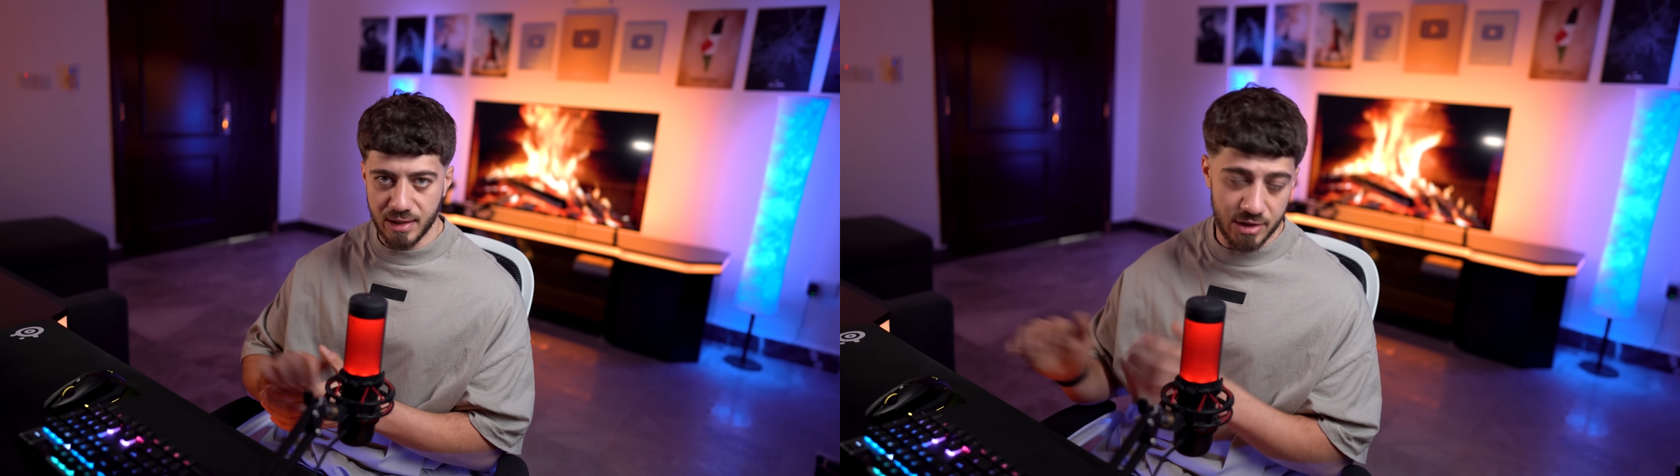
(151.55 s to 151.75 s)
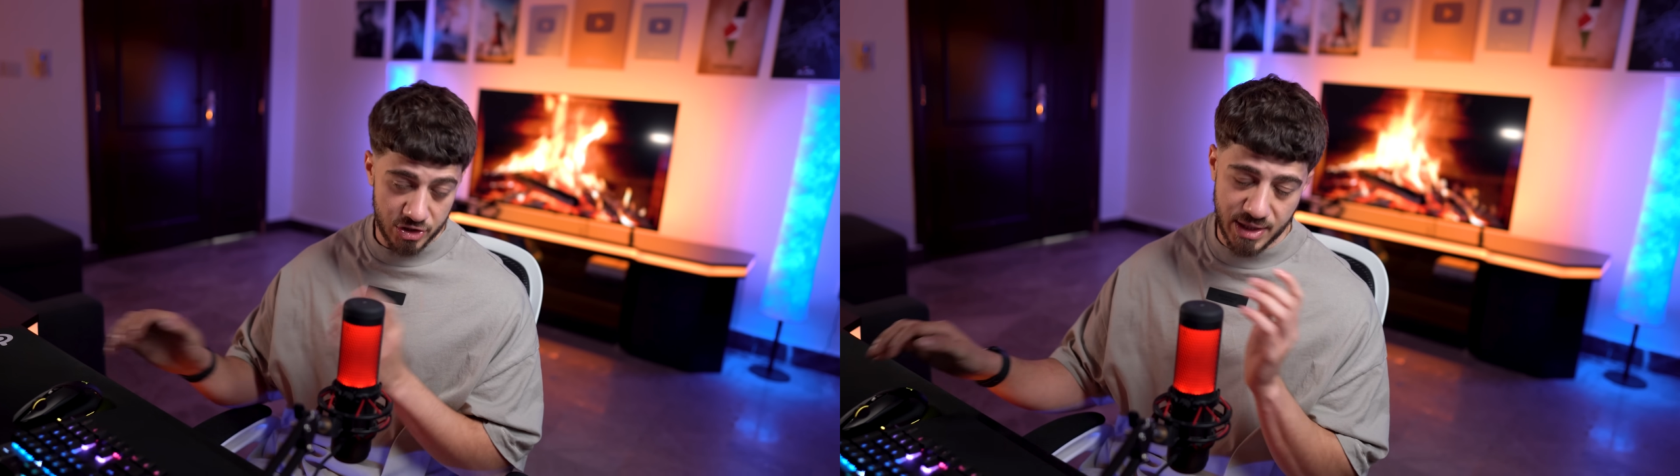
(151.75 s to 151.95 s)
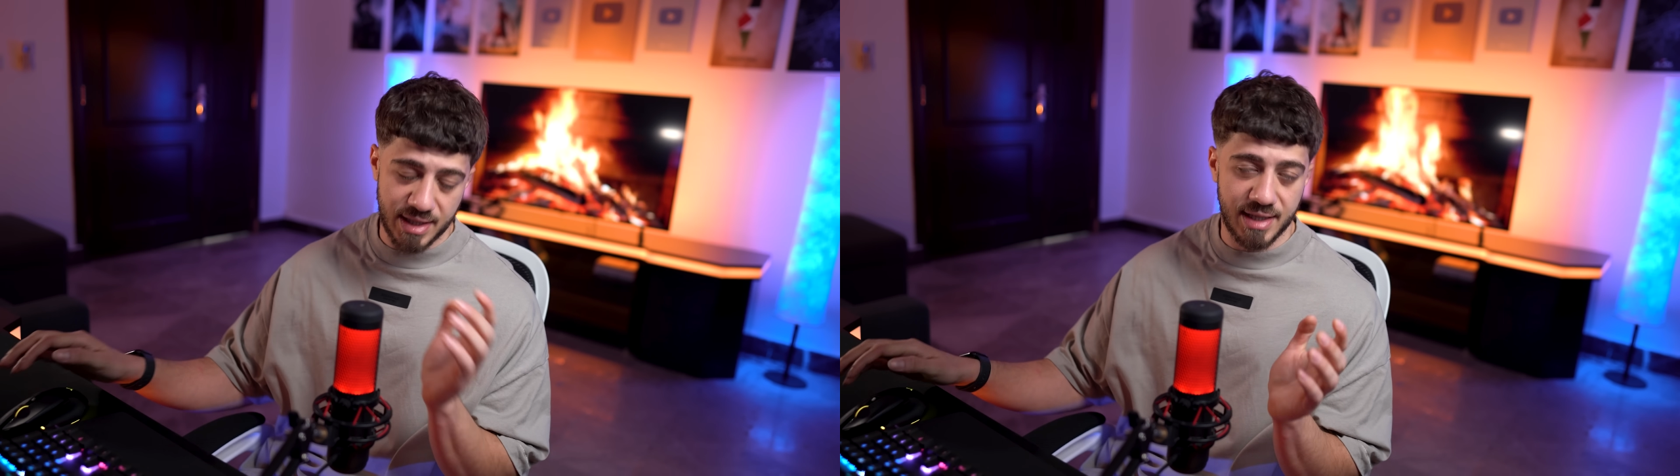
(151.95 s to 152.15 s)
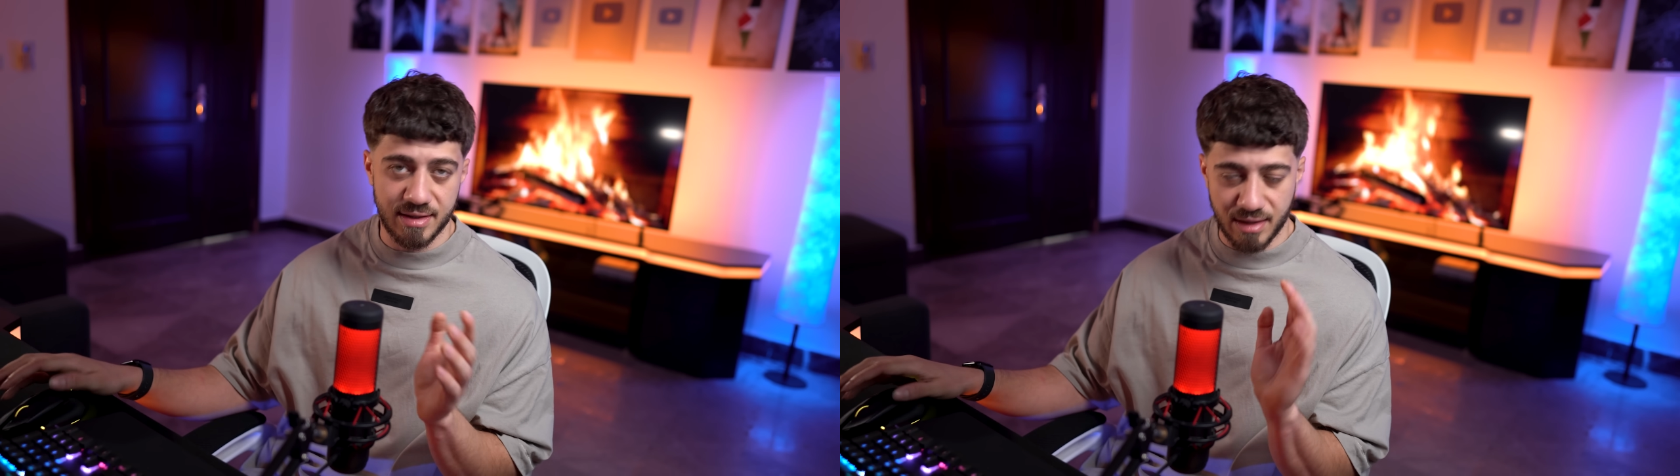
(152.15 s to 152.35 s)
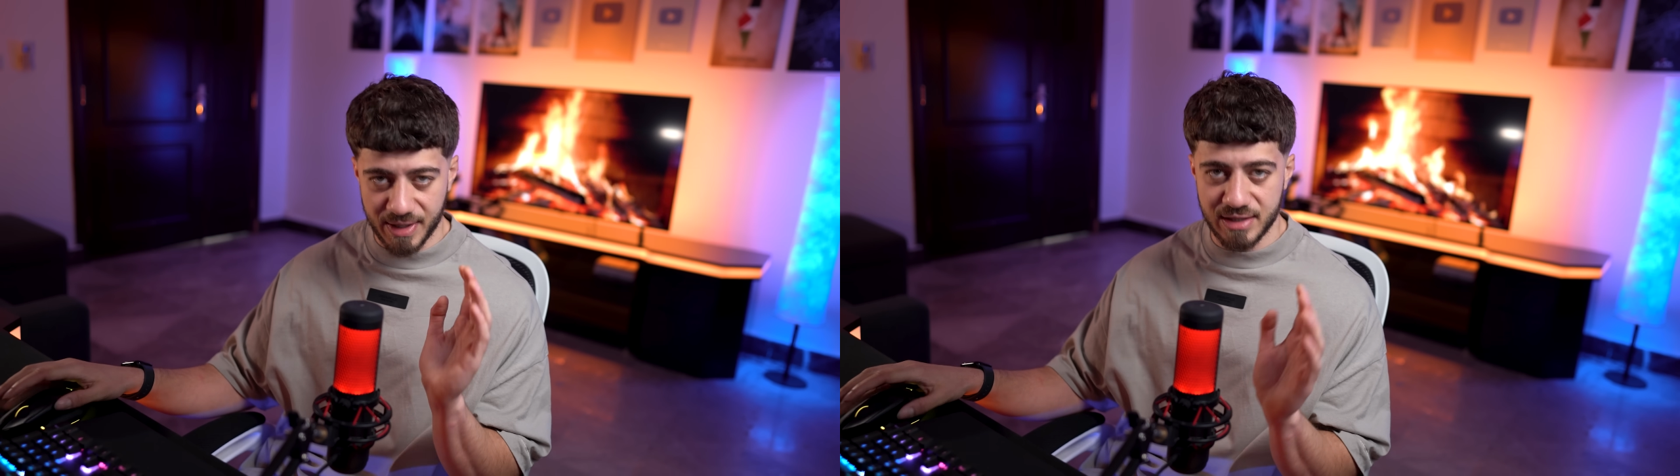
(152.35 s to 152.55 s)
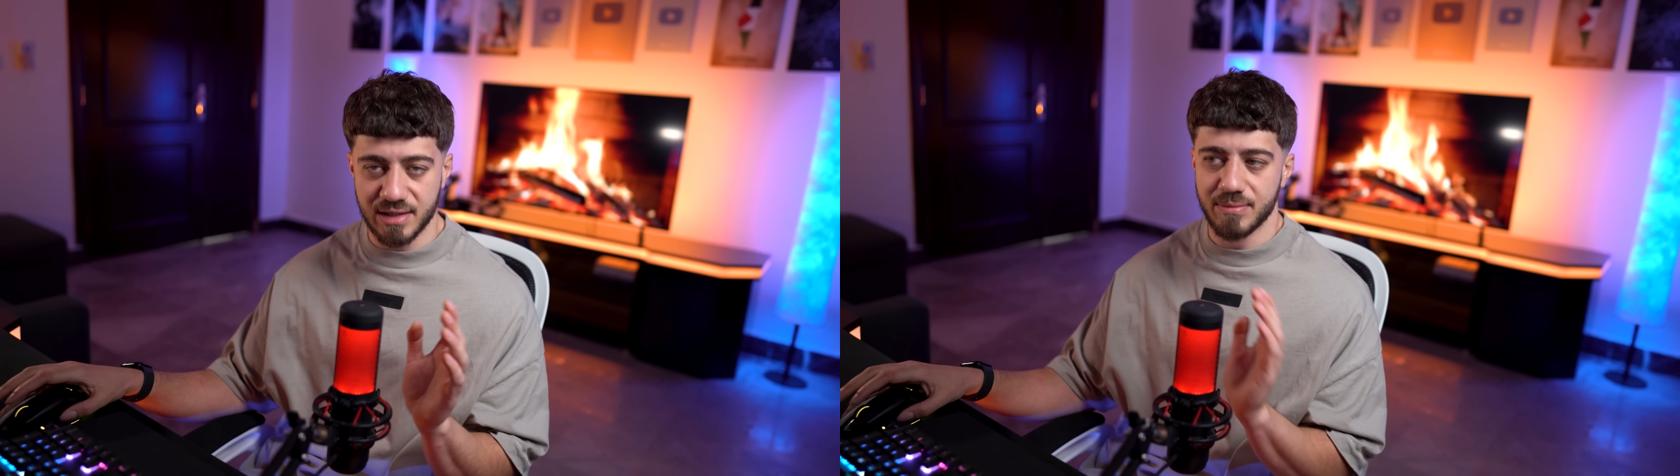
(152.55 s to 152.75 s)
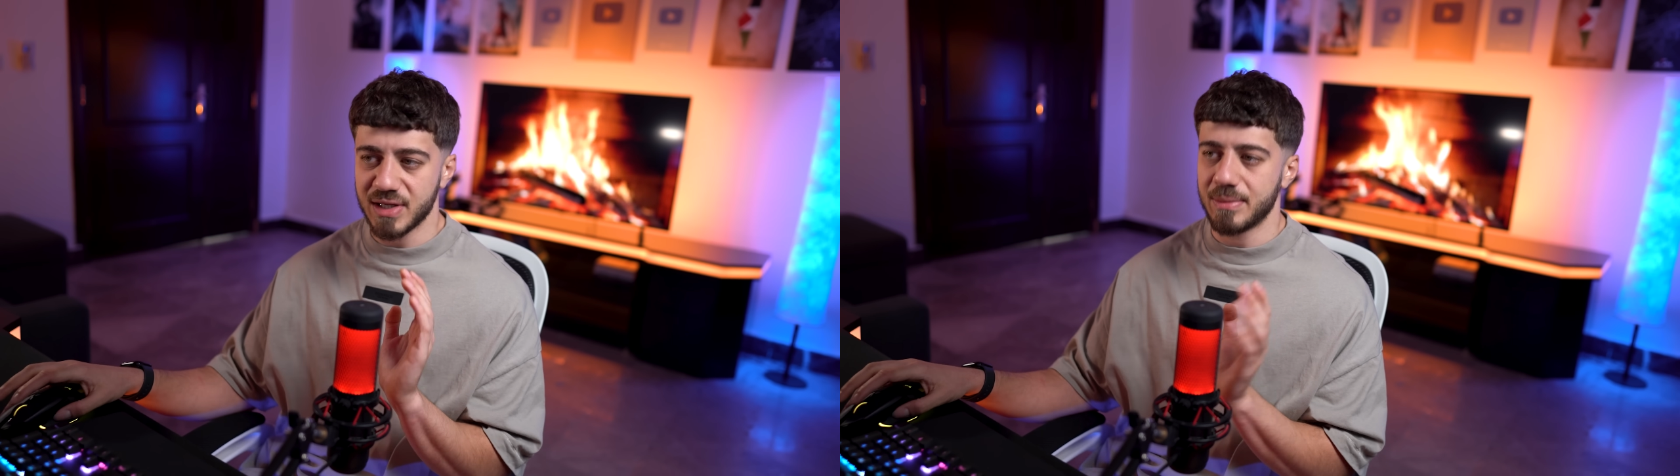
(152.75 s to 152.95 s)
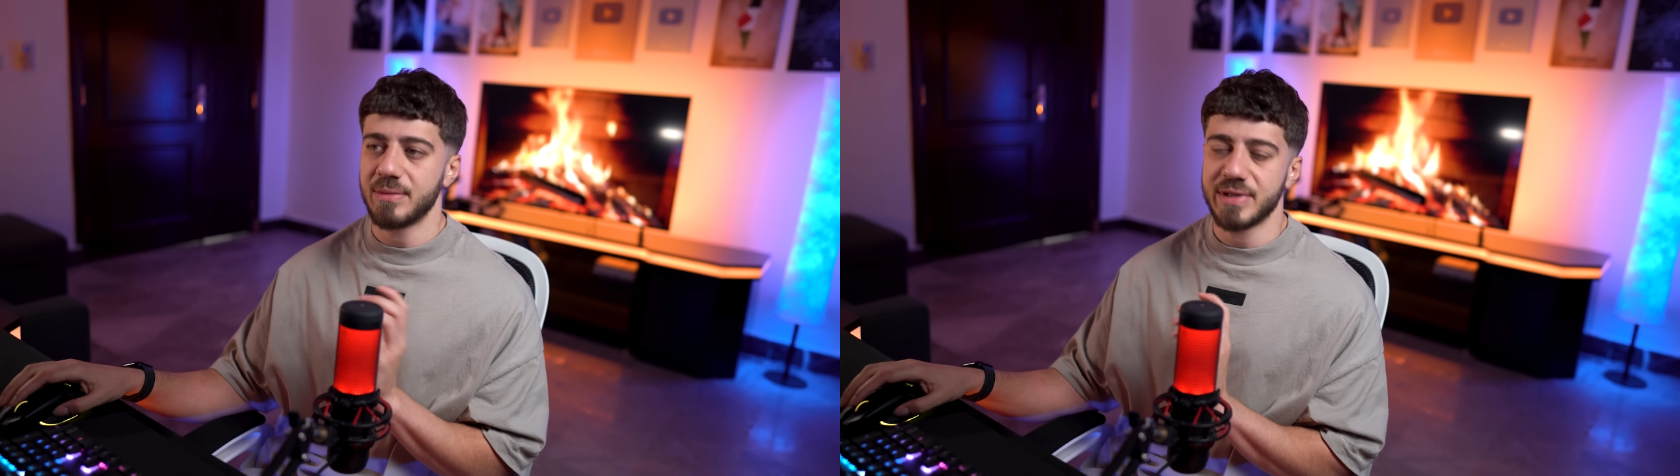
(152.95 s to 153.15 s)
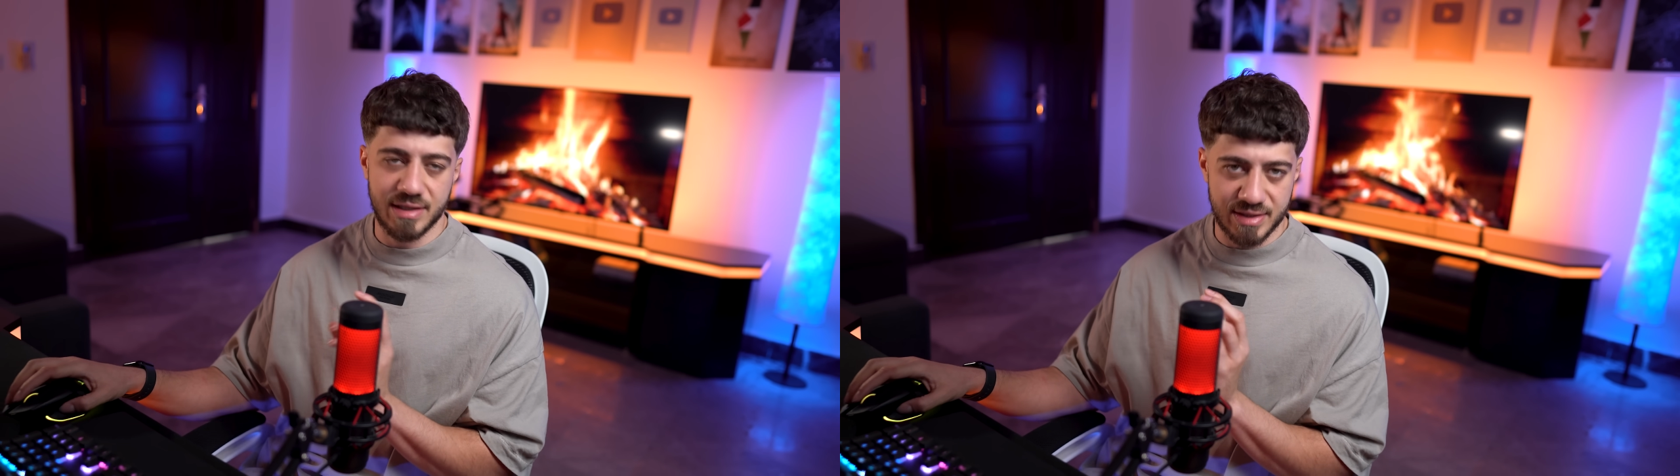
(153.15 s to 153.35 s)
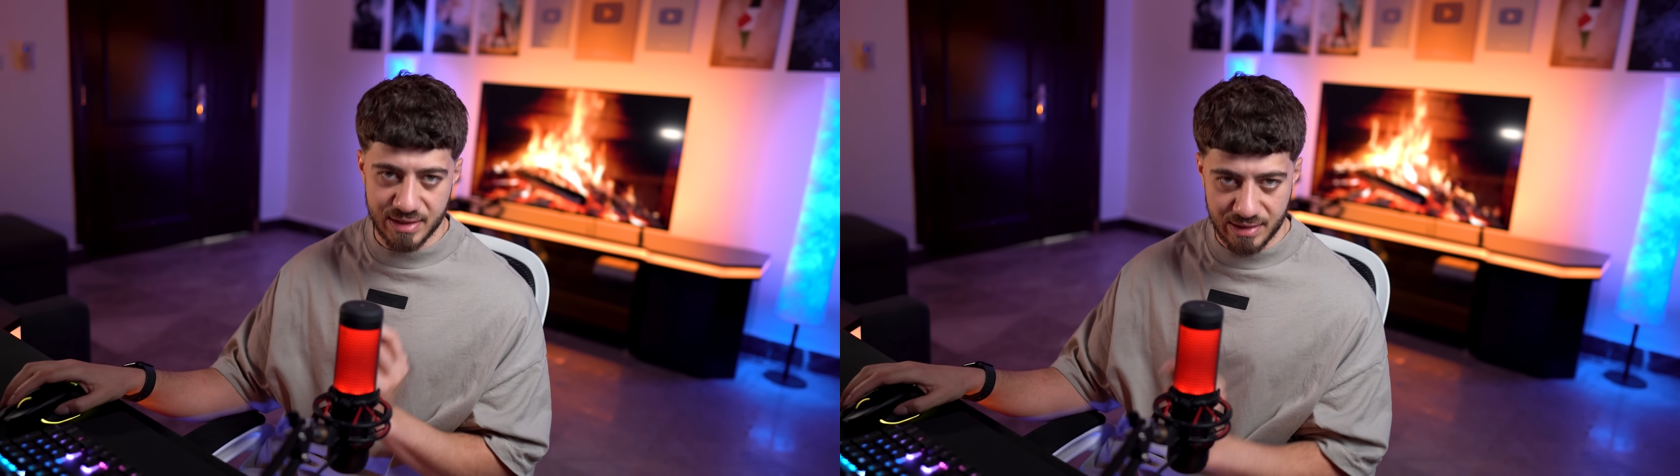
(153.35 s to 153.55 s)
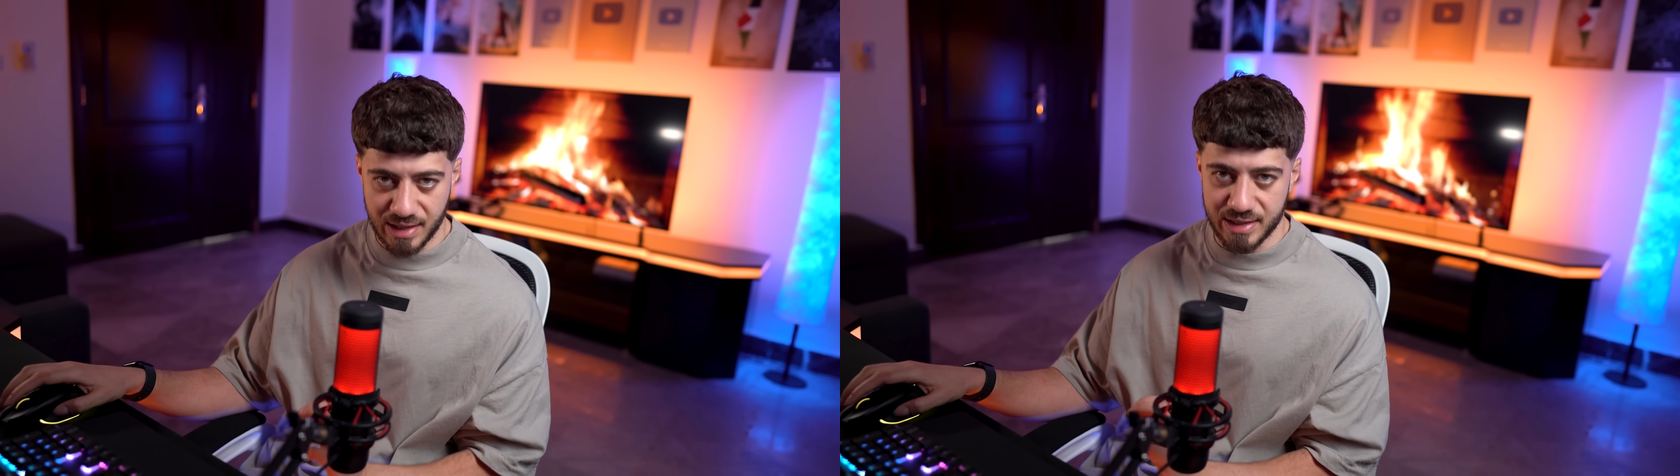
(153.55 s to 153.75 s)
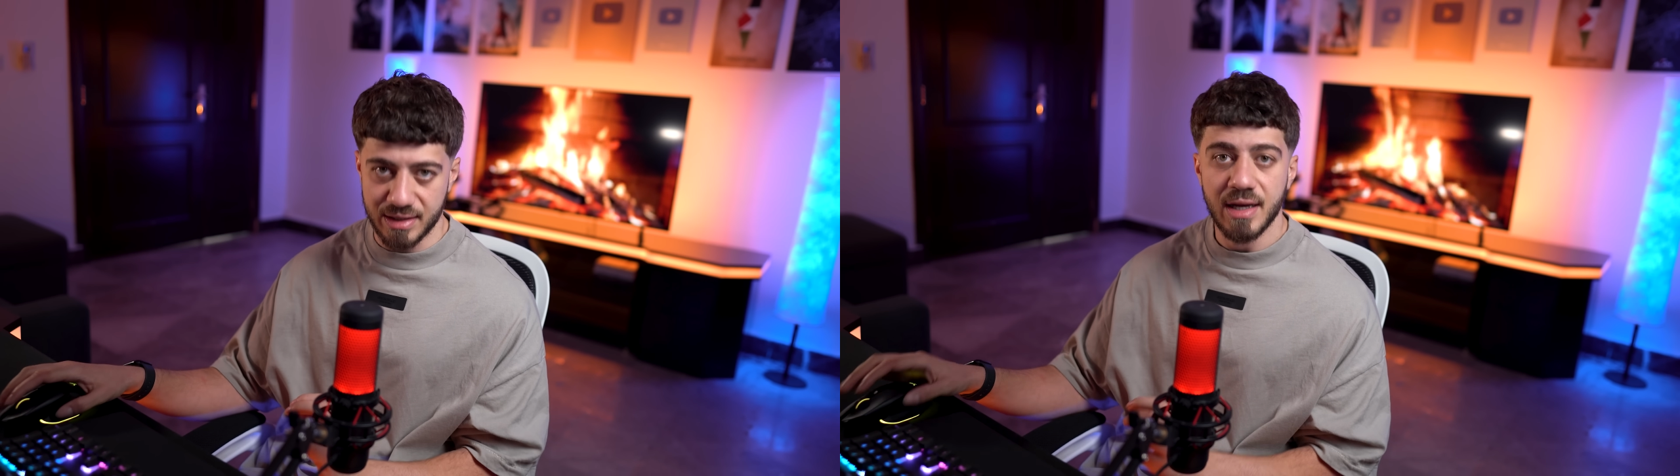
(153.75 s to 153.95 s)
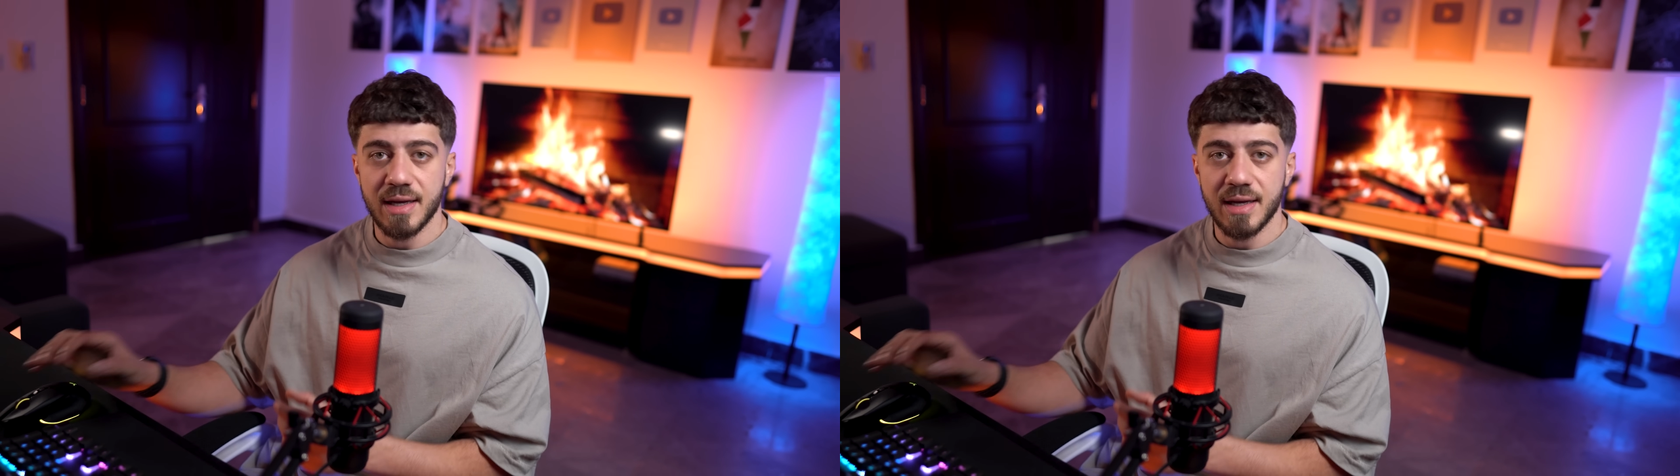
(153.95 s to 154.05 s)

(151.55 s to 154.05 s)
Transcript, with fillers: الشعر هذا طبعا يعني 100% اصطناعي